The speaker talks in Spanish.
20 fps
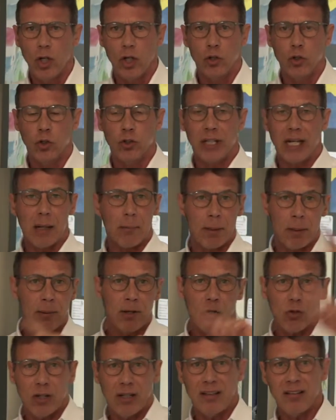donde la
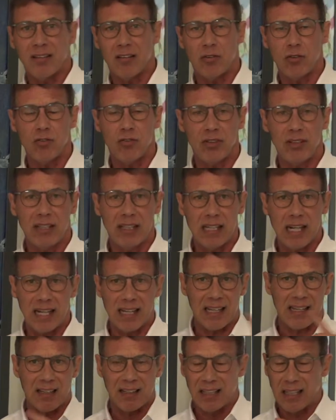primera organización sindical,